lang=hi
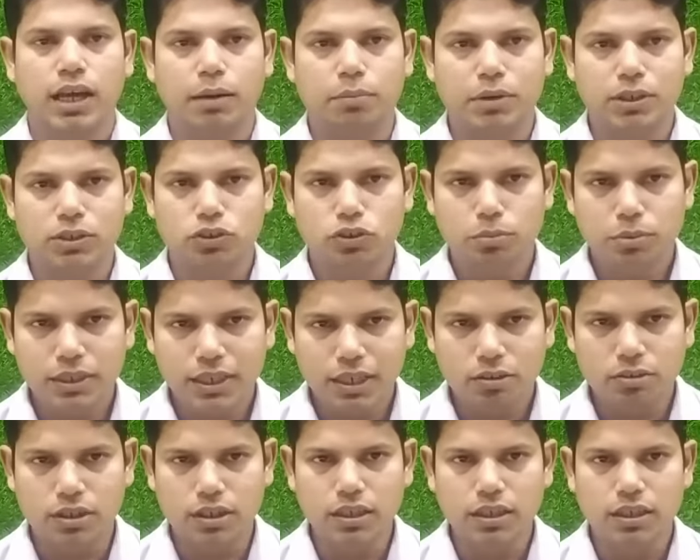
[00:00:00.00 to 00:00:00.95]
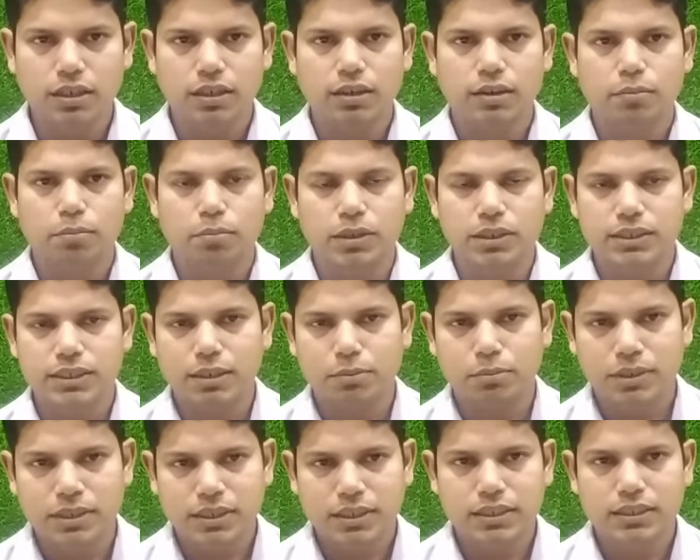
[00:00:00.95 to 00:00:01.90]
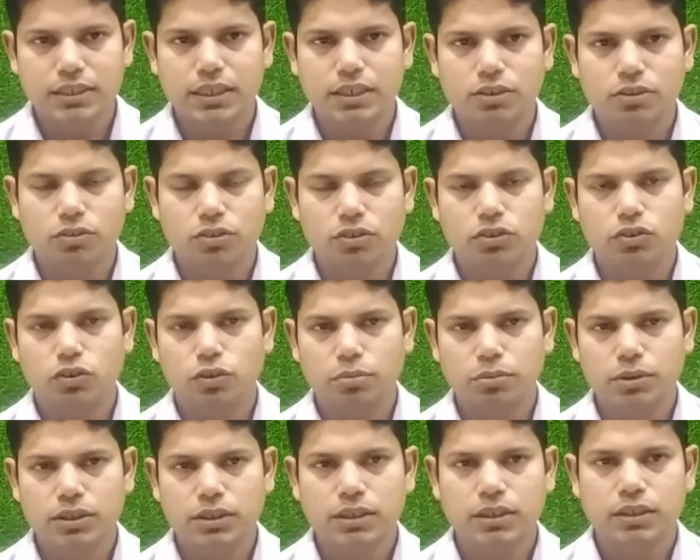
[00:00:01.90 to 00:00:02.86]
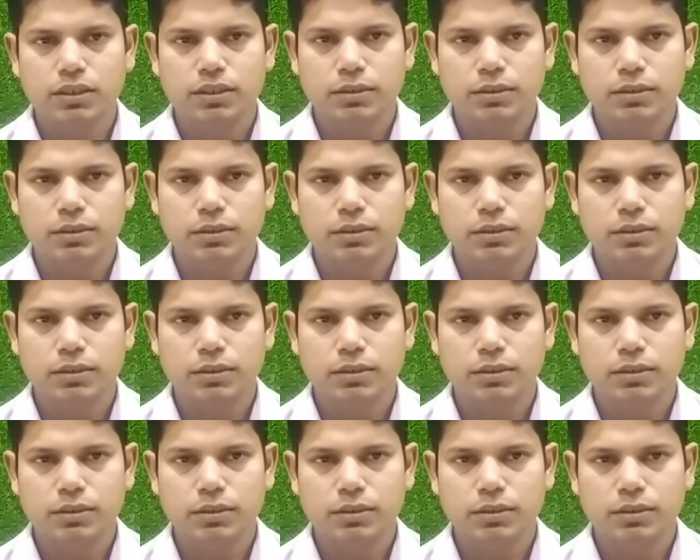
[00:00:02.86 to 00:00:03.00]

आपका जो भी डाउट है प्लीज़ कमेंट कीजिए क्योंकि दो भी